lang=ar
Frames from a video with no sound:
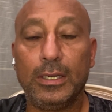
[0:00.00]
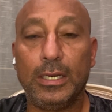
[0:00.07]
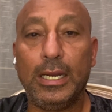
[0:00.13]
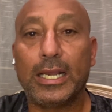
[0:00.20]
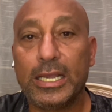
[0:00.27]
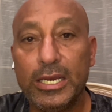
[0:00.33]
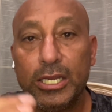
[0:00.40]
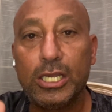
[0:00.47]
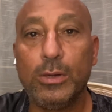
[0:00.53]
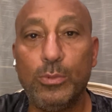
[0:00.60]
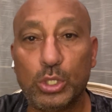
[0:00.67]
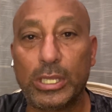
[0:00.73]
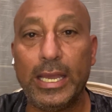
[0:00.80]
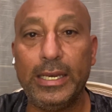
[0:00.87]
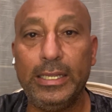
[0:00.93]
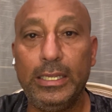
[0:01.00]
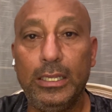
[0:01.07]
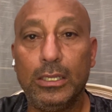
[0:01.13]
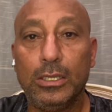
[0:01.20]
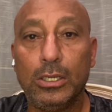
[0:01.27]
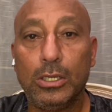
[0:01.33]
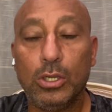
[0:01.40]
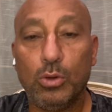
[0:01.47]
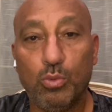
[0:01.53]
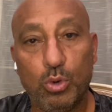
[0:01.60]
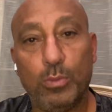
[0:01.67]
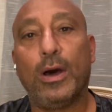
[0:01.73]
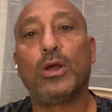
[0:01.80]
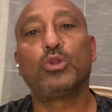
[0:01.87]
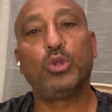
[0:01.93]
لكن نجيبه تاني
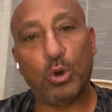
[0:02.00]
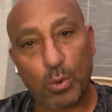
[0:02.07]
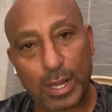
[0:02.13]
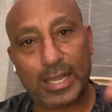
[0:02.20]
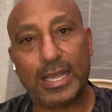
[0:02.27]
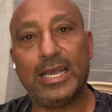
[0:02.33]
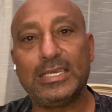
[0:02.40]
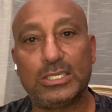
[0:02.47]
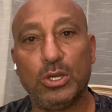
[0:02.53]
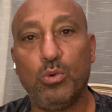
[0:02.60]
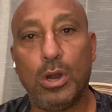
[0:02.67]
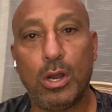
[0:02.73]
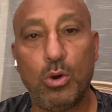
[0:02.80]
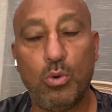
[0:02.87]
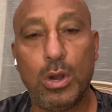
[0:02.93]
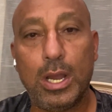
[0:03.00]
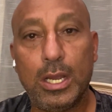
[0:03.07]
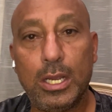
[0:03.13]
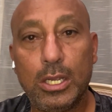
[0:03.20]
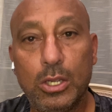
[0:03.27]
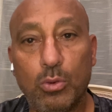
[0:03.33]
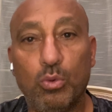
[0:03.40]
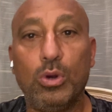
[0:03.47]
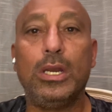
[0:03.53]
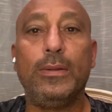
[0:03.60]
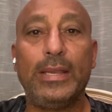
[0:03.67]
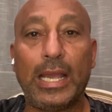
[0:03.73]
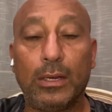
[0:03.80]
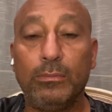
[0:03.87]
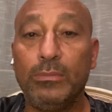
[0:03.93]
وبرضه هو الجهاز هو هو واللي
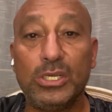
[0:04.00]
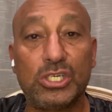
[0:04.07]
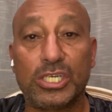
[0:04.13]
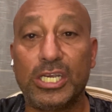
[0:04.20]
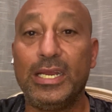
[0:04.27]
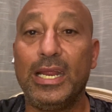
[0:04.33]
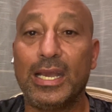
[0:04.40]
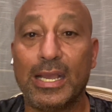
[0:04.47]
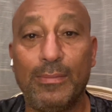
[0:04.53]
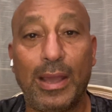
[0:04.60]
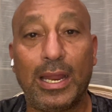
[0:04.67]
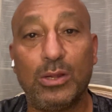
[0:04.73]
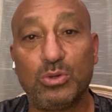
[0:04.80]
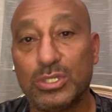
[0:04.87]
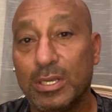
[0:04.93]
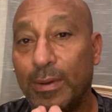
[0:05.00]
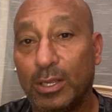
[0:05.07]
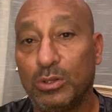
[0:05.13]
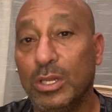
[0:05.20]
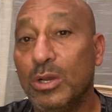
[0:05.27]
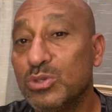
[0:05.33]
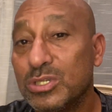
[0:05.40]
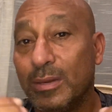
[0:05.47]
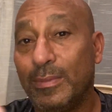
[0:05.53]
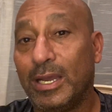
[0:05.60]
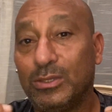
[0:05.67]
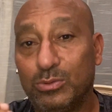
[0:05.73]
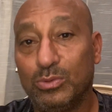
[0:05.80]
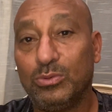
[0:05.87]
بيع... مش كده يا جماعه لو سمحت لو سمحت